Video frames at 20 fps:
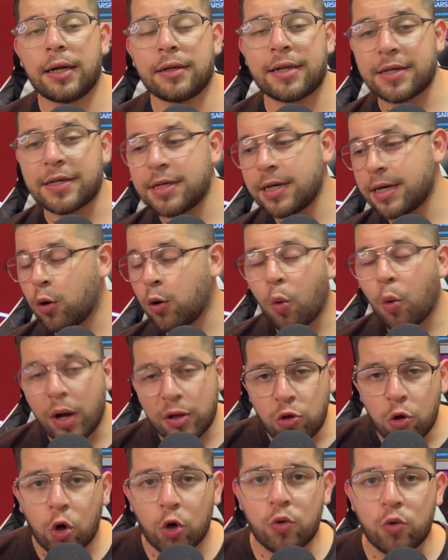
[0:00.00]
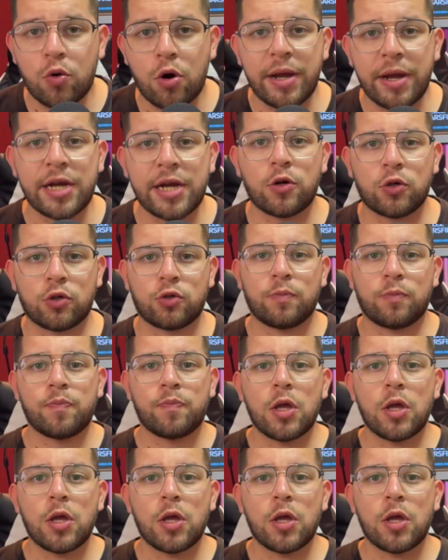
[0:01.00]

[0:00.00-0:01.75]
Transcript: Talleres jugando con uno menos.